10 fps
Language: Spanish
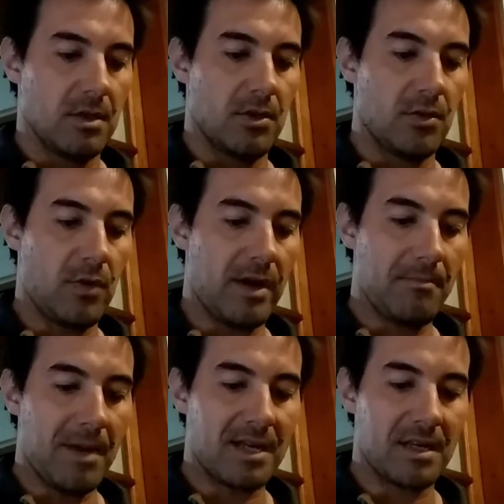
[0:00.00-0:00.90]
no hay
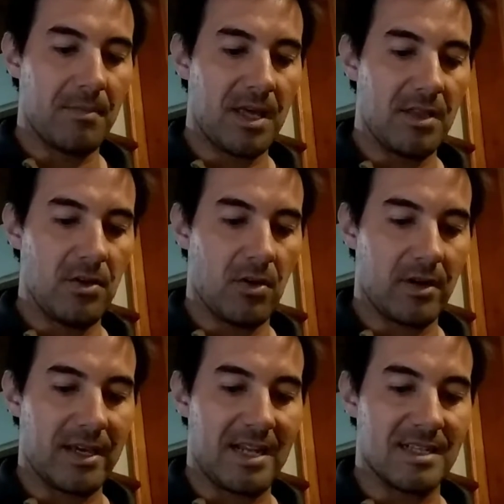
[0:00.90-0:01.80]
más remedio
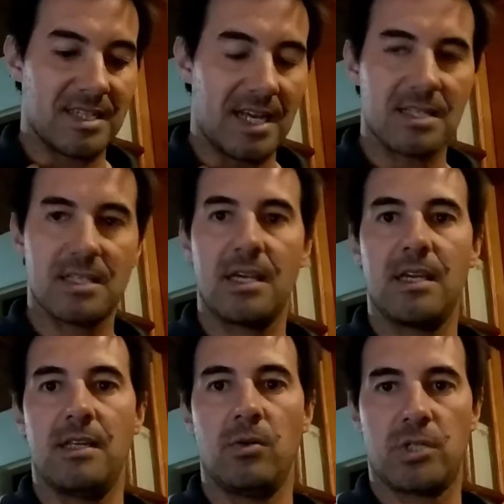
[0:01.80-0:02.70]
que alzarse
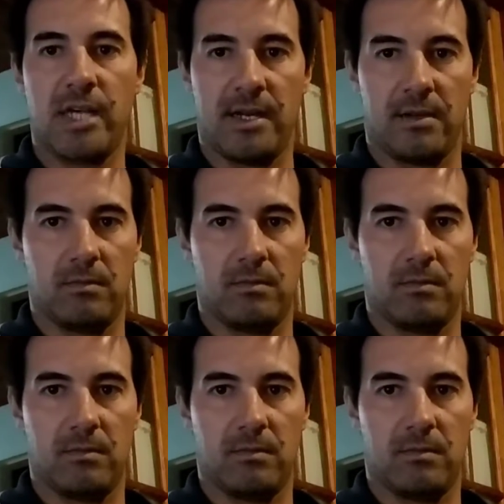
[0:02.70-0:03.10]
y luchar.